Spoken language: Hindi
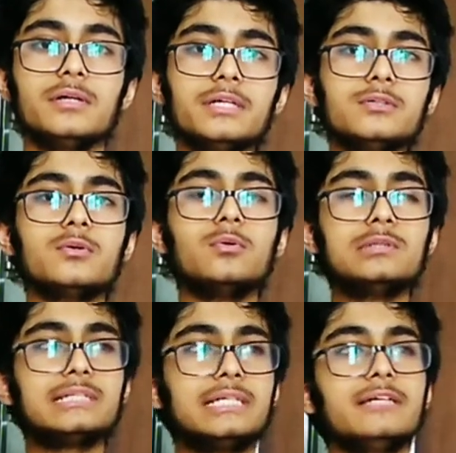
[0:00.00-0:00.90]
ये जो
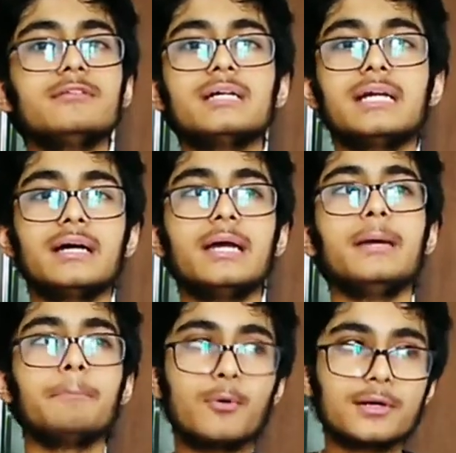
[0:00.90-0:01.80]
गोल सेटिंग वगैरह है
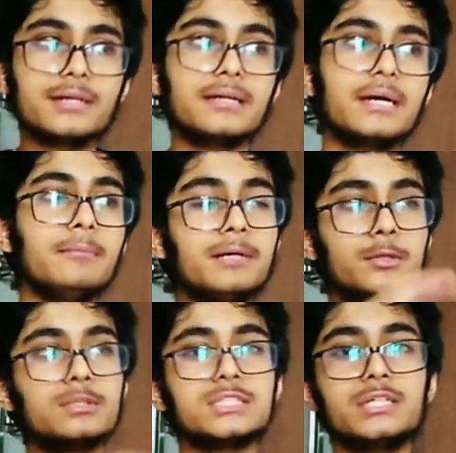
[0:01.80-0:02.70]
इंपॉर्टेंट है
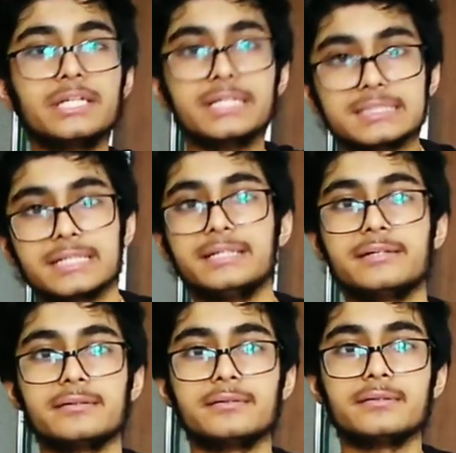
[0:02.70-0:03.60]
बट टू अ सर्टन
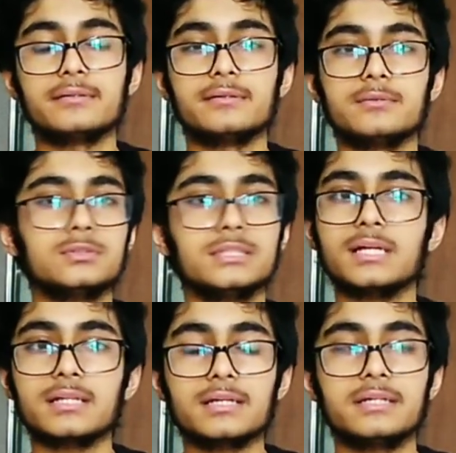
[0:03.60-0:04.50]
एक्सटेंट उससे ज़्यादा